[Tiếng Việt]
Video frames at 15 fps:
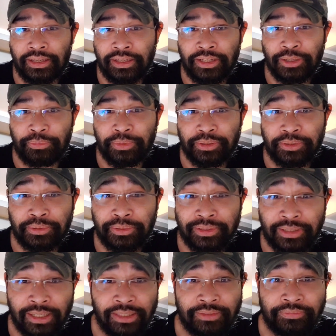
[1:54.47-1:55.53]
cái điều mà tôi
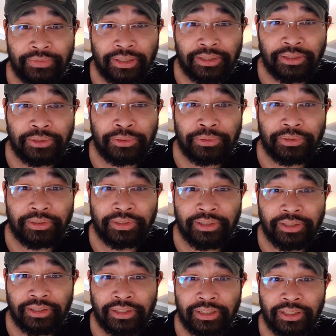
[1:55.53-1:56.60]
ghét và tôi
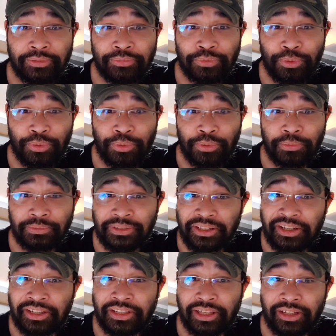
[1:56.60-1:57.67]
cực kỳ vô cùng
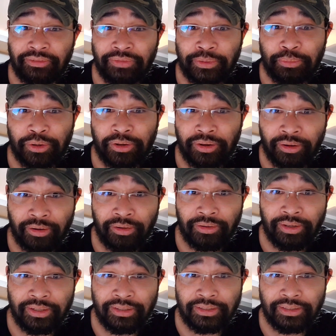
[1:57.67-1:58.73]
tức giận với bọn
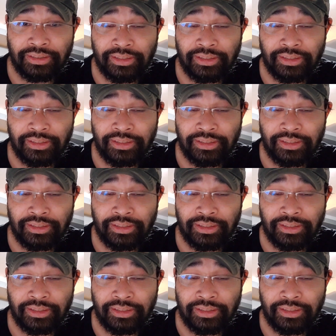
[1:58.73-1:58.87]
họ